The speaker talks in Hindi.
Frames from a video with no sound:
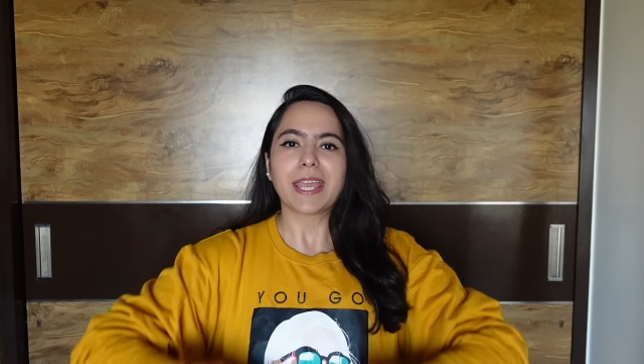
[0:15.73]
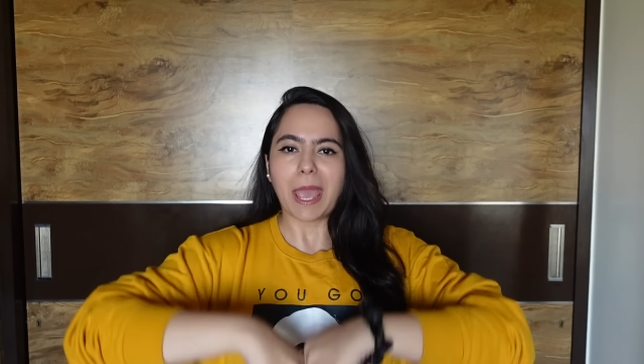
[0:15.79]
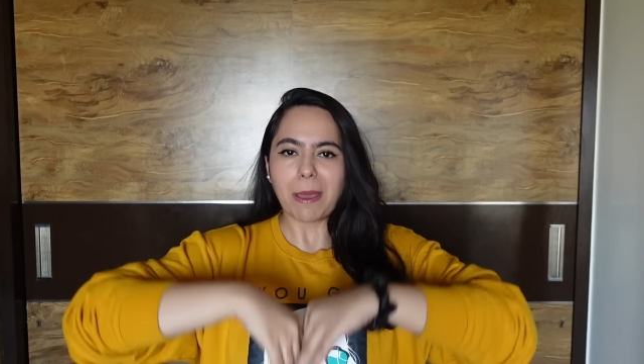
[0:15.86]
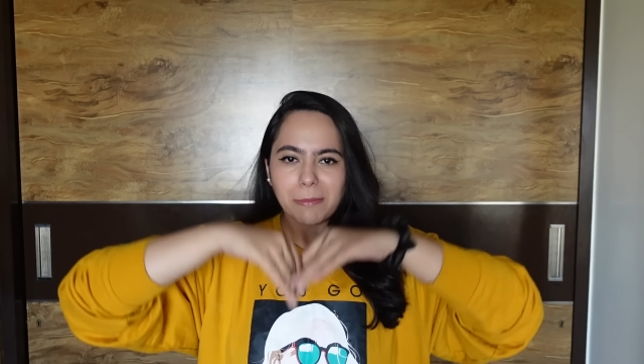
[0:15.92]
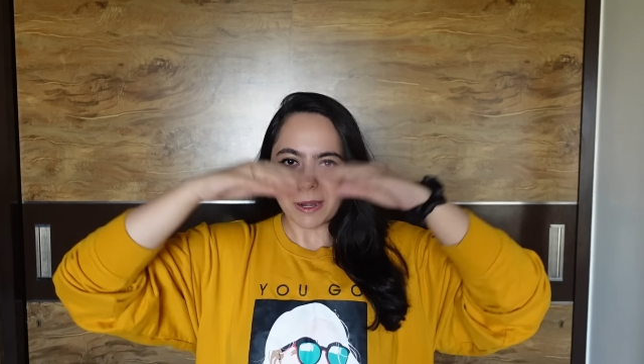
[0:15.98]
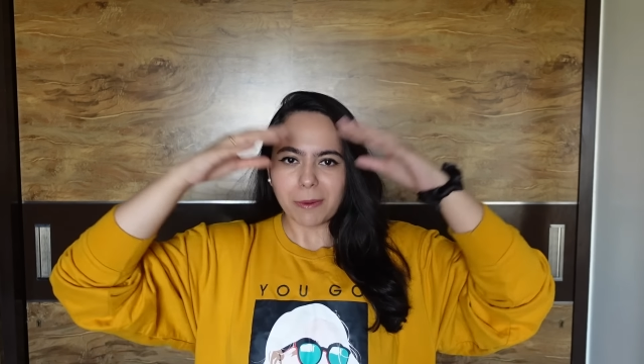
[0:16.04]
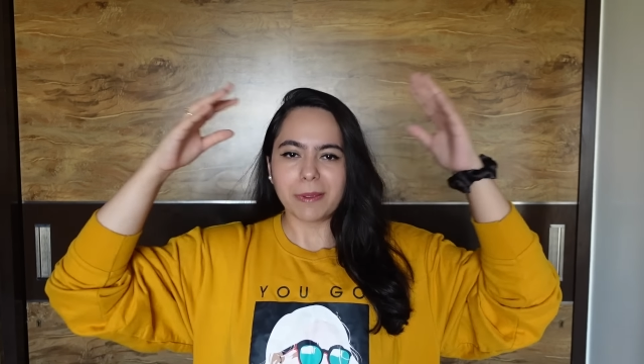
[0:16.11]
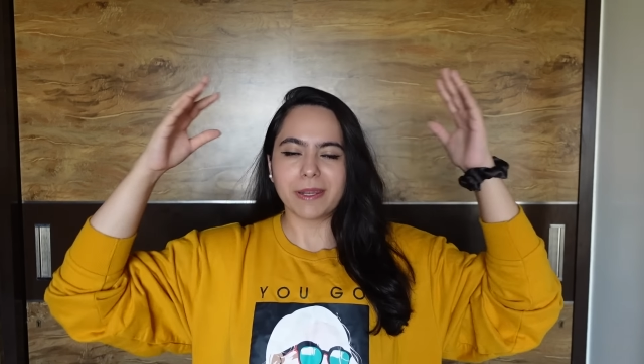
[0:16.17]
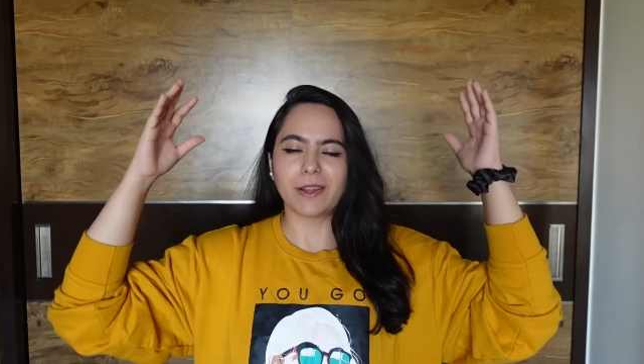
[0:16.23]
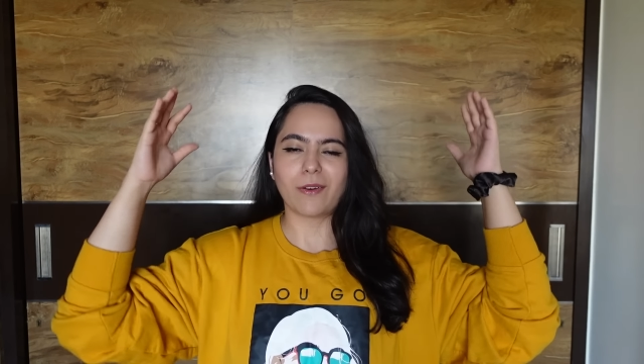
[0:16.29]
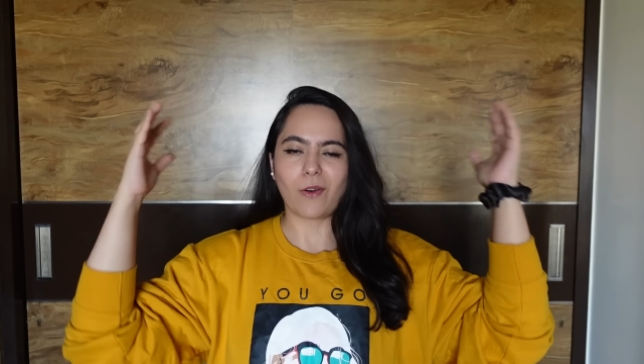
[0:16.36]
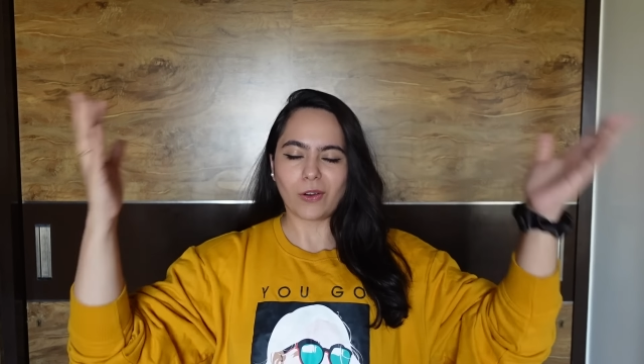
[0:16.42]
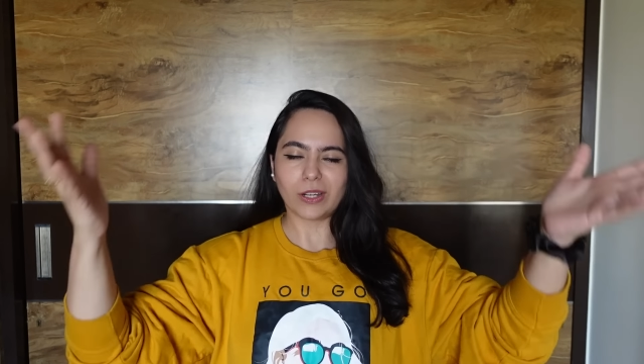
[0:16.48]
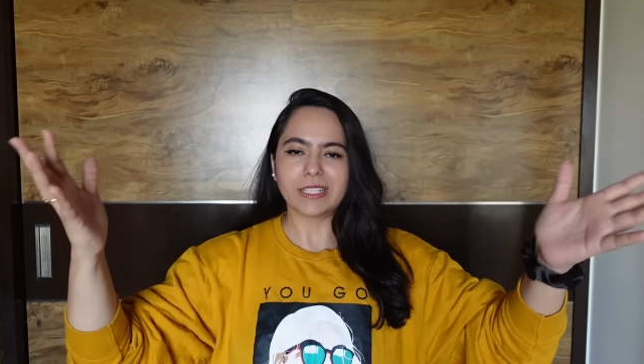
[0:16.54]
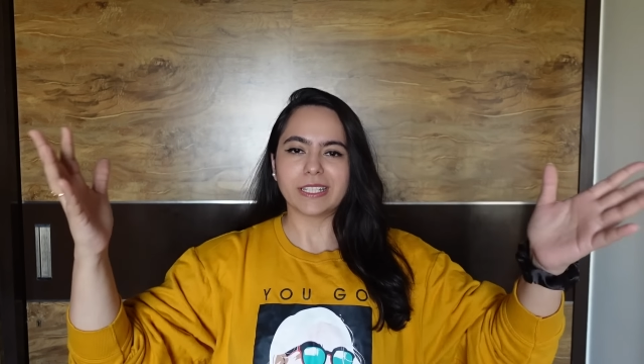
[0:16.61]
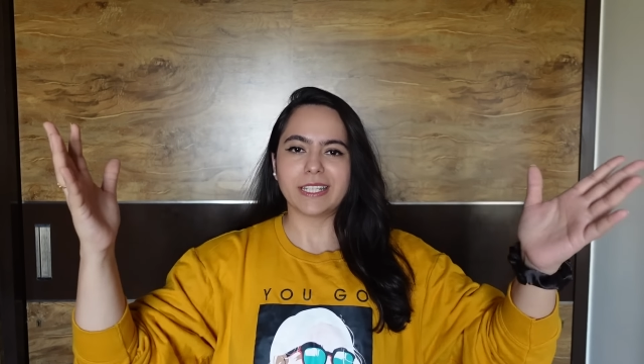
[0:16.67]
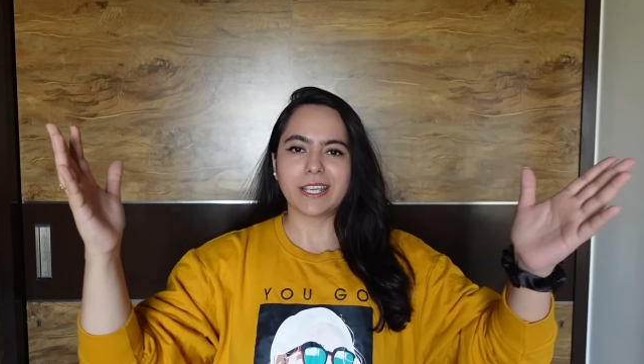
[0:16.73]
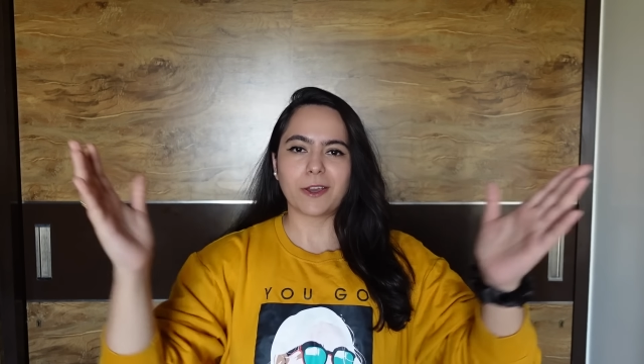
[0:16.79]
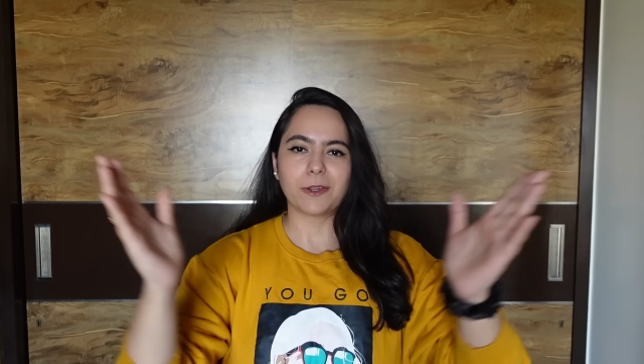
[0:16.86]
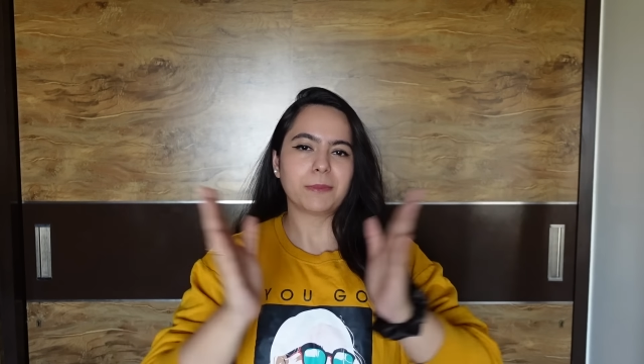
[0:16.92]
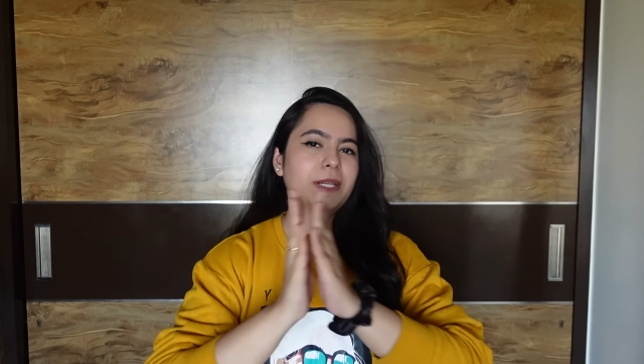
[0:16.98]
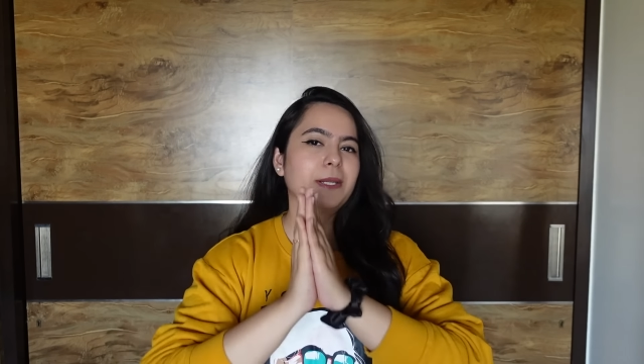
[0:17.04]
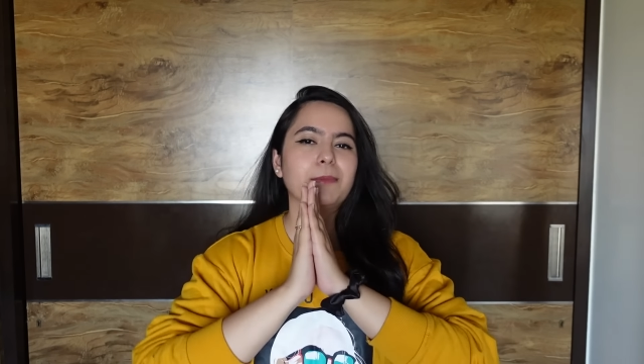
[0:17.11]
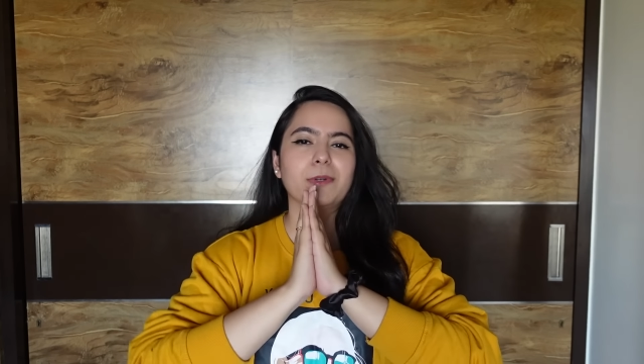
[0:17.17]
कैमरा मैंने ऑन किया
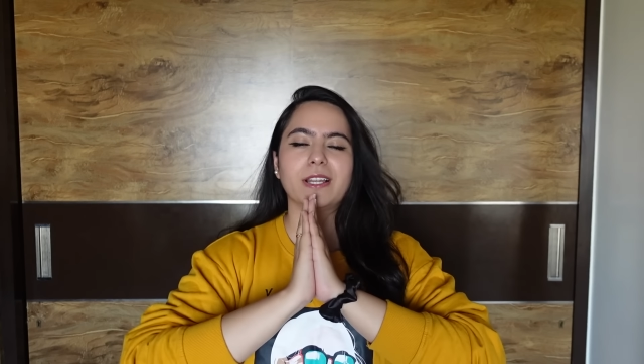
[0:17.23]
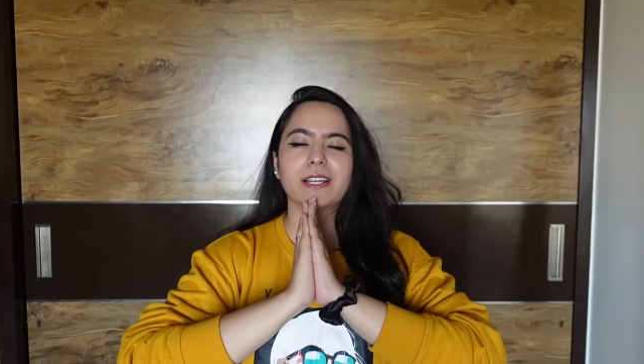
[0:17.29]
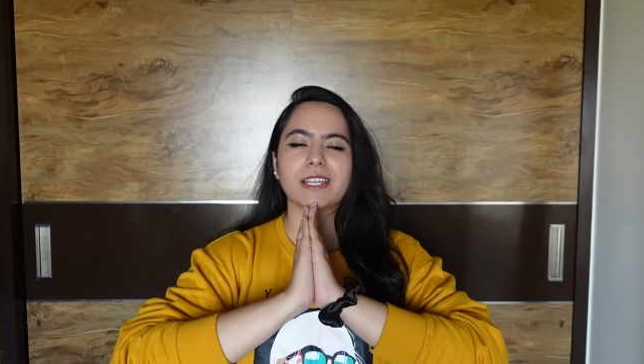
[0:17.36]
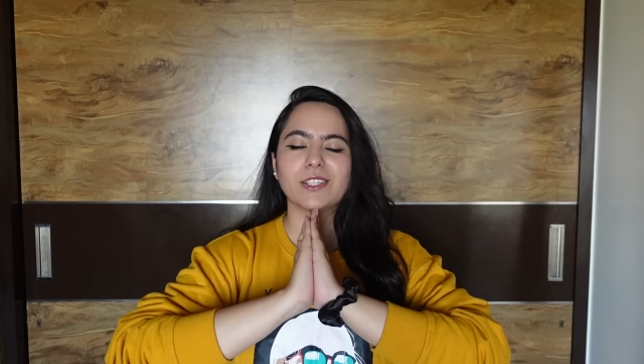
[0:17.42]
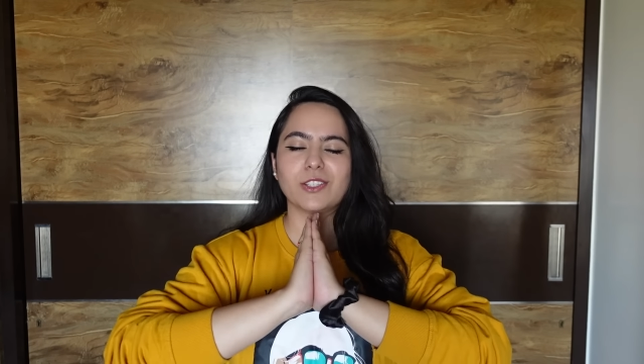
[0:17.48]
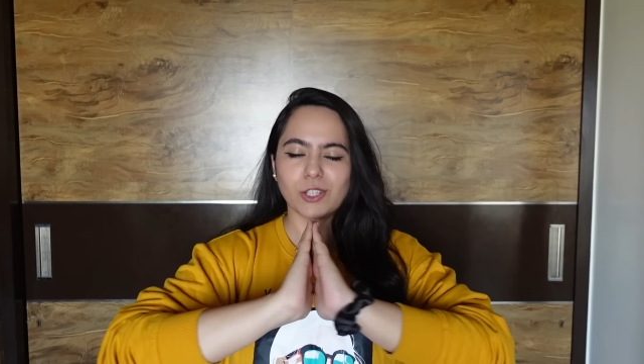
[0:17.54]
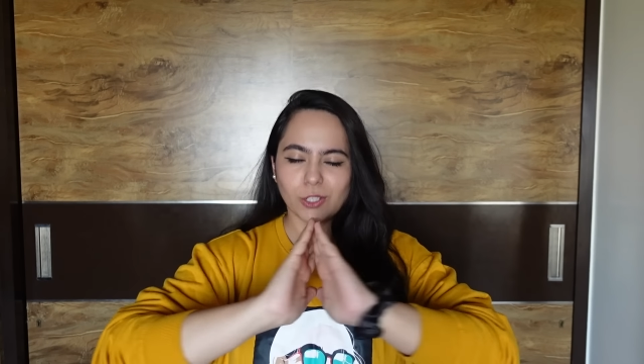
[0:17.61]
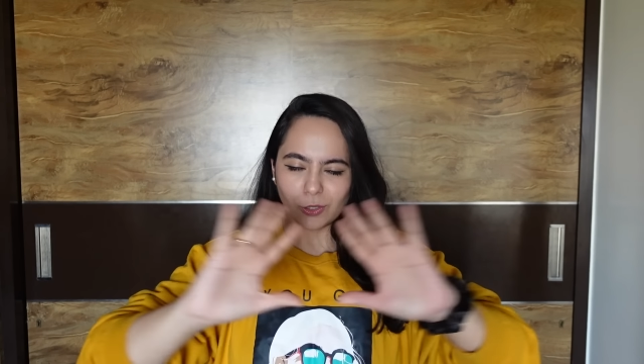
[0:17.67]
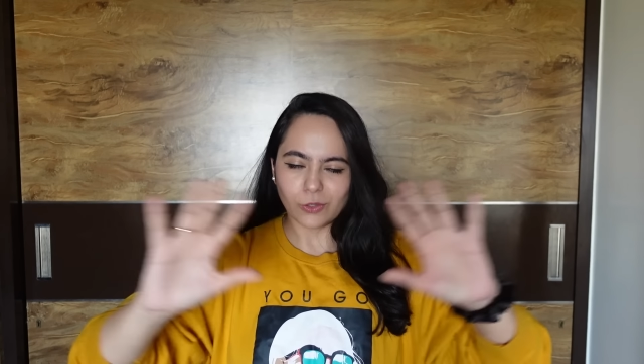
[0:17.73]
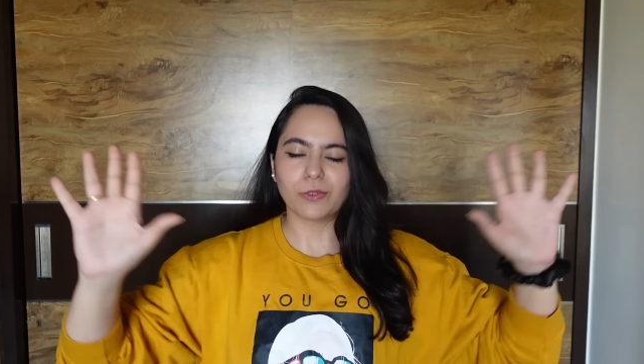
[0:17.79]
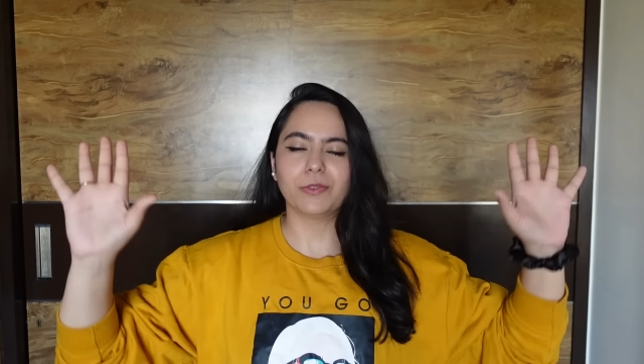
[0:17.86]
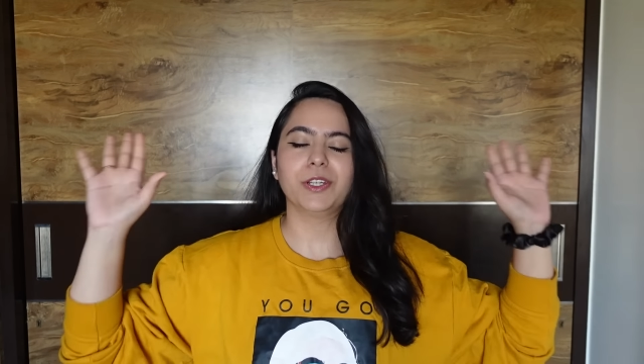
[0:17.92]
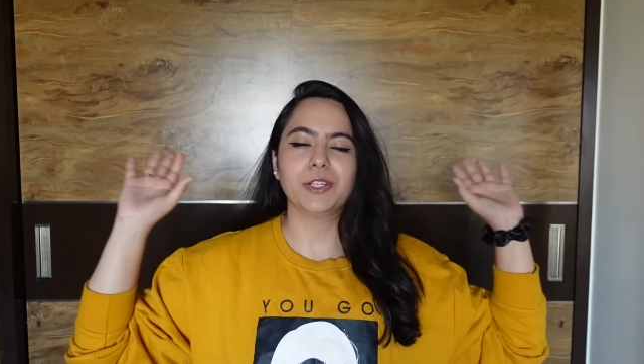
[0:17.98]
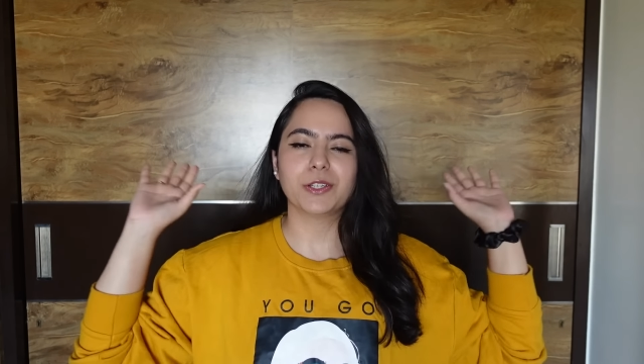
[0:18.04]
और मैंने बोला कि चलो